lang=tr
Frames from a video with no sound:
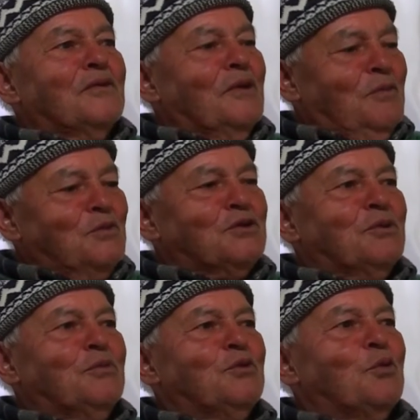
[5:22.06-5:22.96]
Tamam
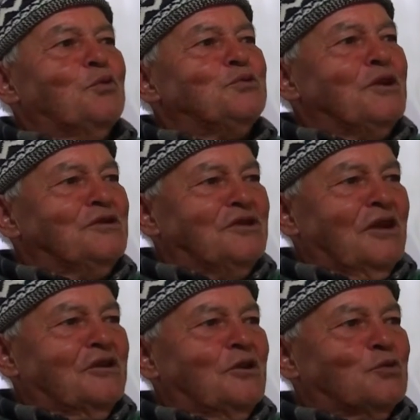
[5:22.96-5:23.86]
işte
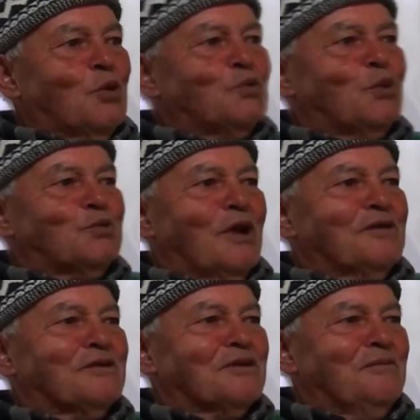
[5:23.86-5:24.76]
1982'de son toz
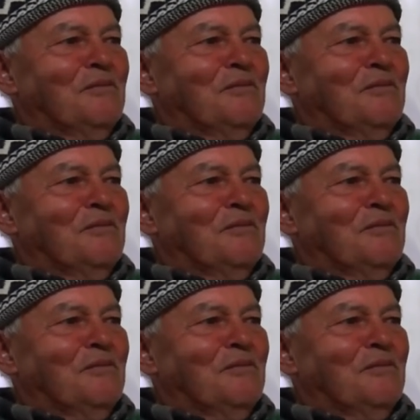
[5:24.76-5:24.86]
saldırdı.